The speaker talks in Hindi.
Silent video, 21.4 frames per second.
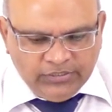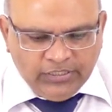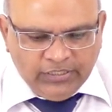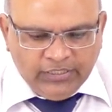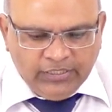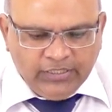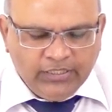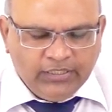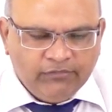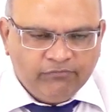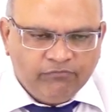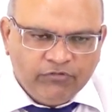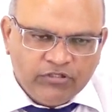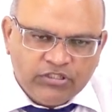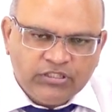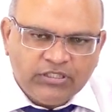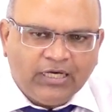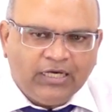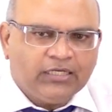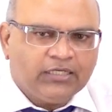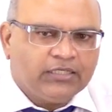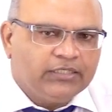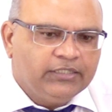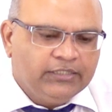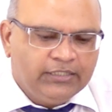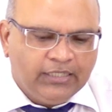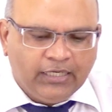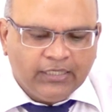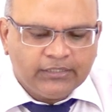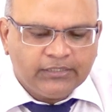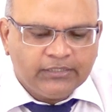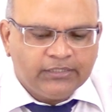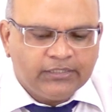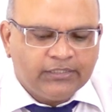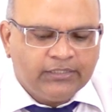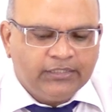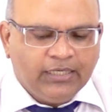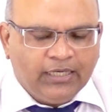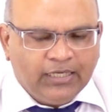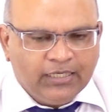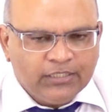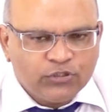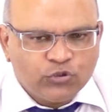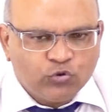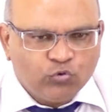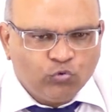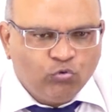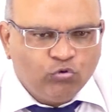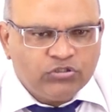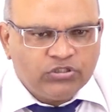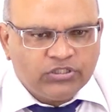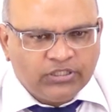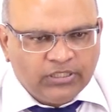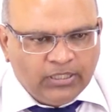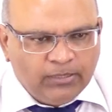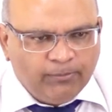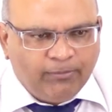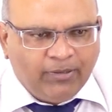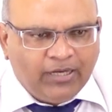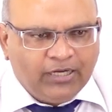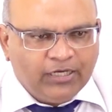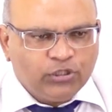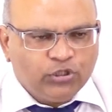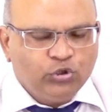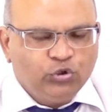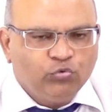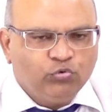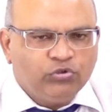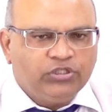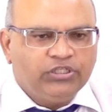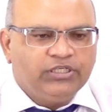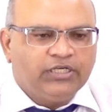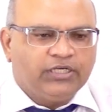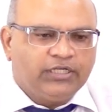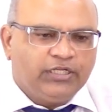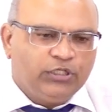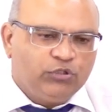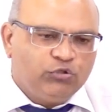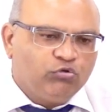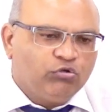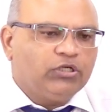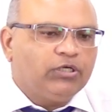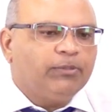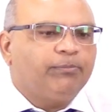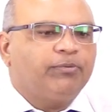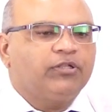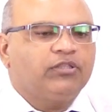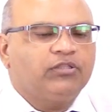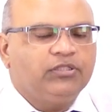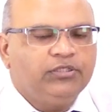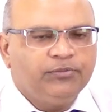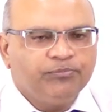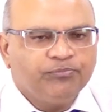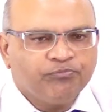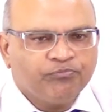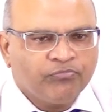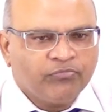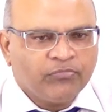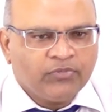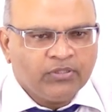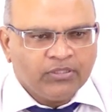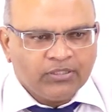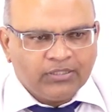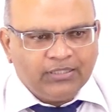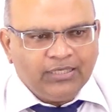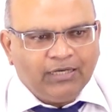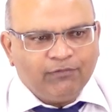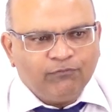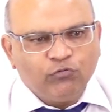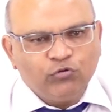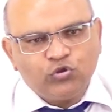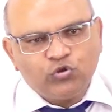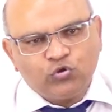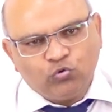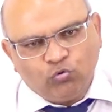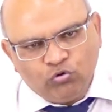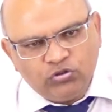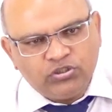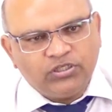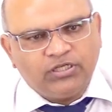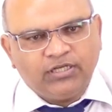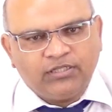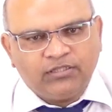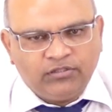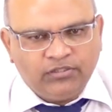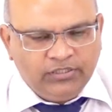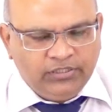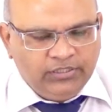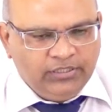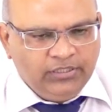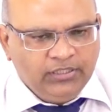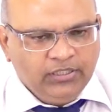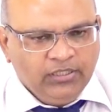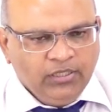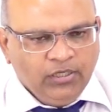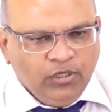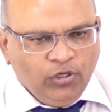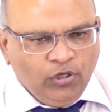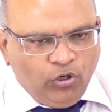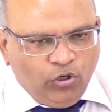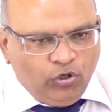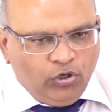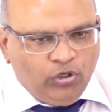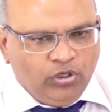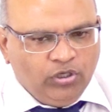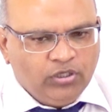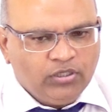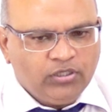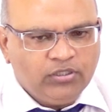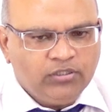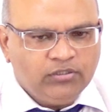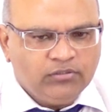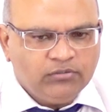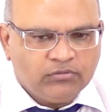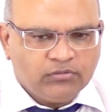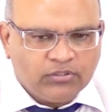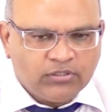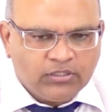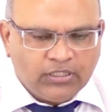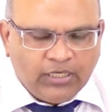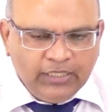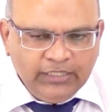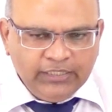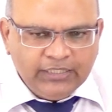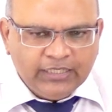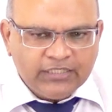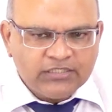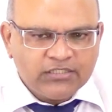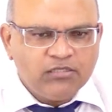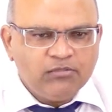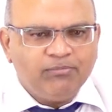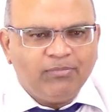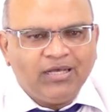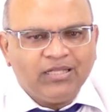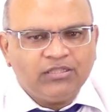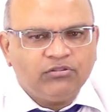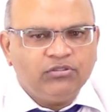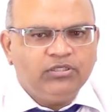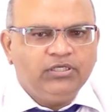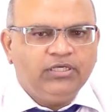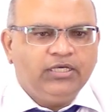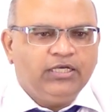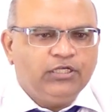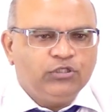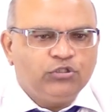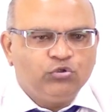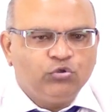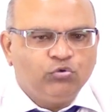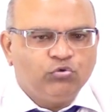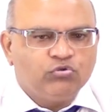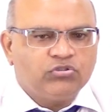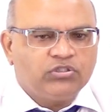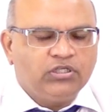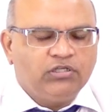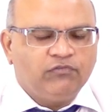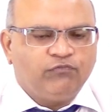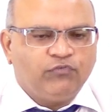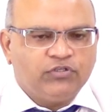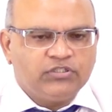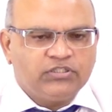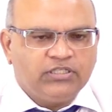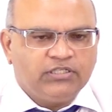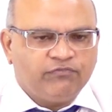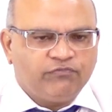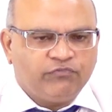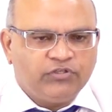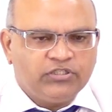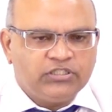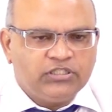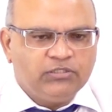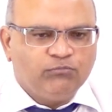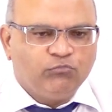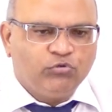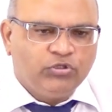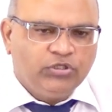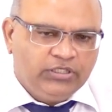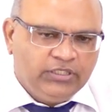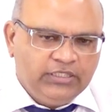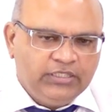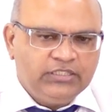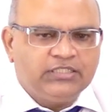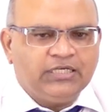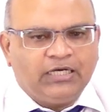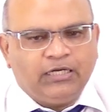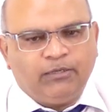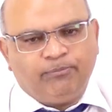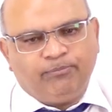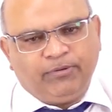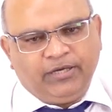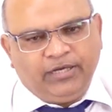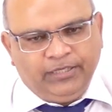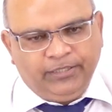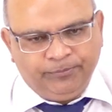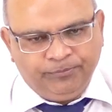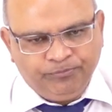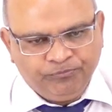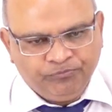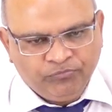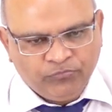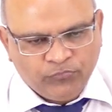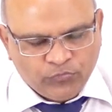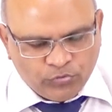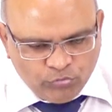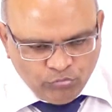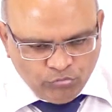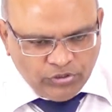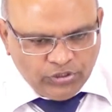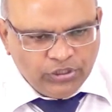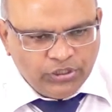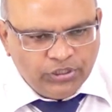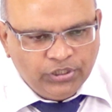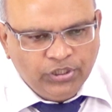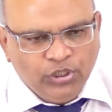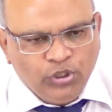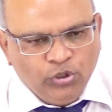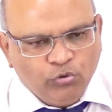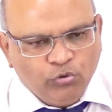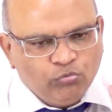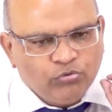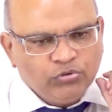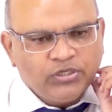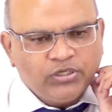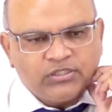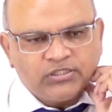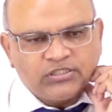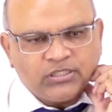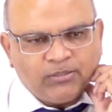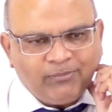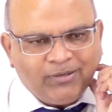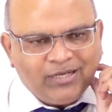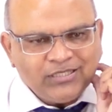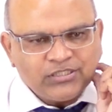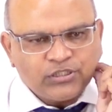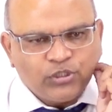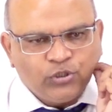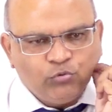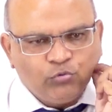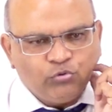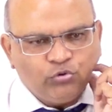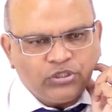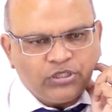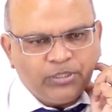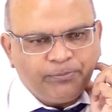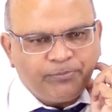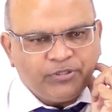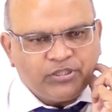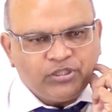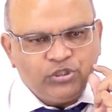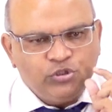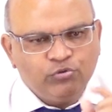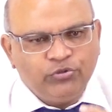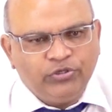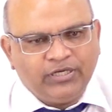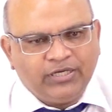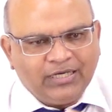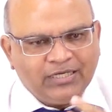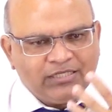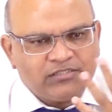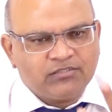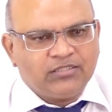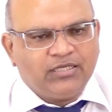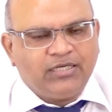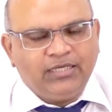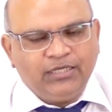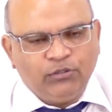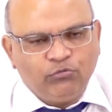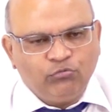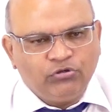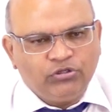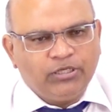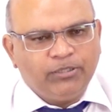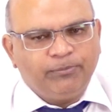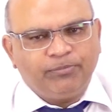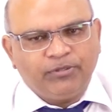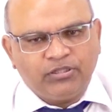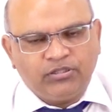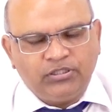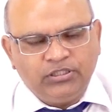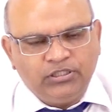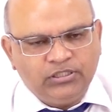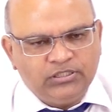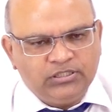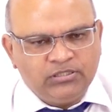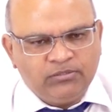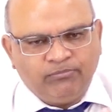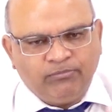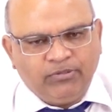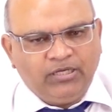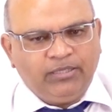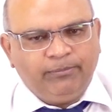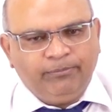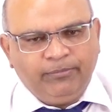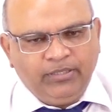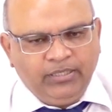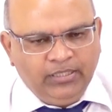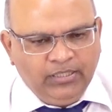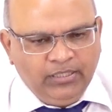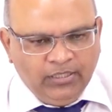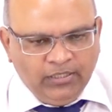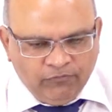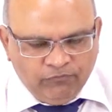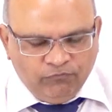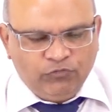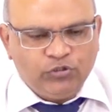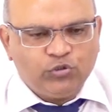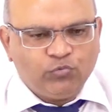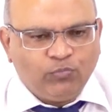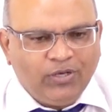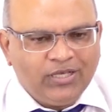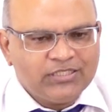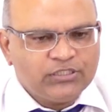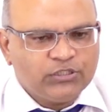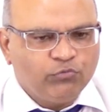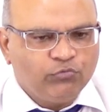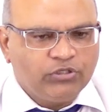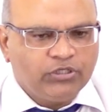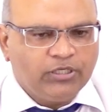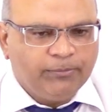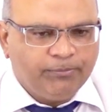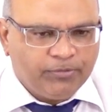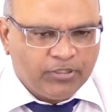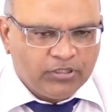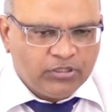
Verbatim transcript: ये विचार किया कि क्या सोच है भारतीयों की अंग्रेज़ों के प्रति क्या वो सोच रखते हैं और कई ऐसी बातें हैं जो सिर्फ और सिर्फ ऋषि मुनि ही जान पाए क्योंकि उन समाज के लोगों के प्रति जो एक आस्था है उनके प्रति जो मन में विश्वास है उनके